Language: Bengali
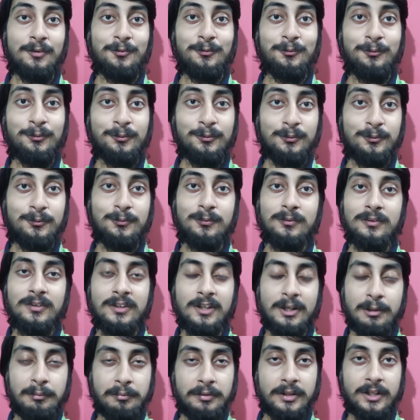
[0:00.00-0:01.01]
কোন কোন
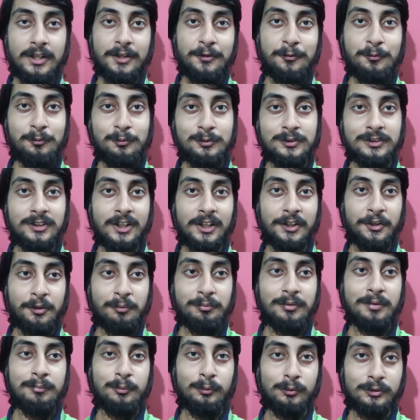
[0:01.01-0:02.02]
লেভেলে কোন জায়গা
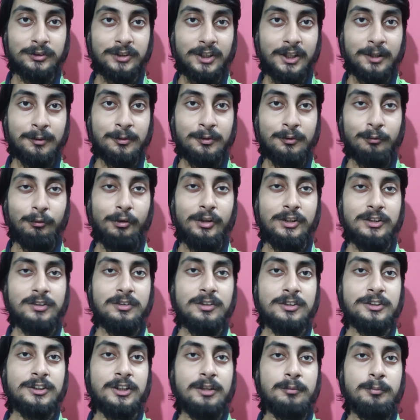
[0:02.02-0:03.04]
অবধি পৌঁছায় তো এই ছিল
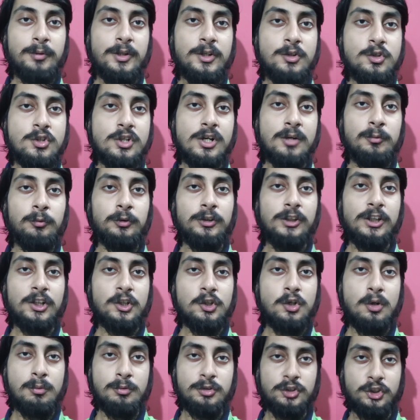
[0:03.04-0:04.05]
আজকের ভিডিও কেমন লাগলো
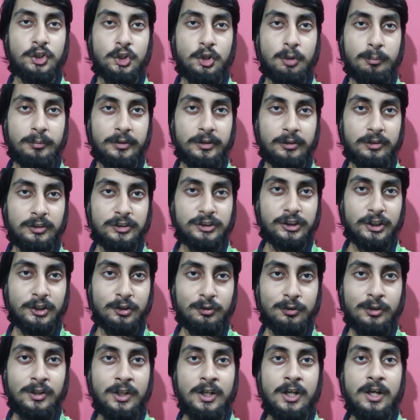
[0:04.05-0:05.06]
অবশ্যই কমেন্ট করে জানিও
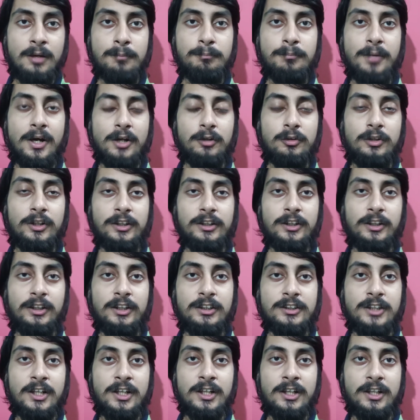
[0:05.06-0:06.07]
ভালো লেগে থাকলে
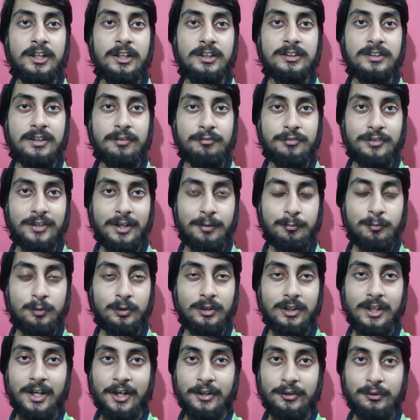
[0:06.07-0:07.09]
চ্যানেলটিকে সাবস্ক্রাইব
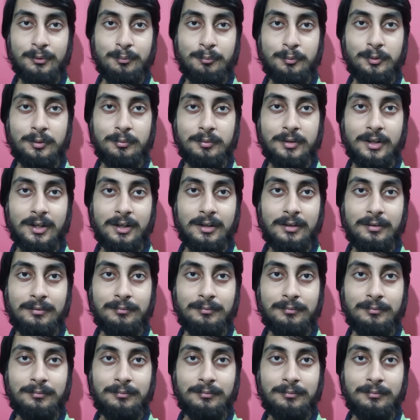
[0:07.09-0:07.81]
করতে একদম ভুলবে না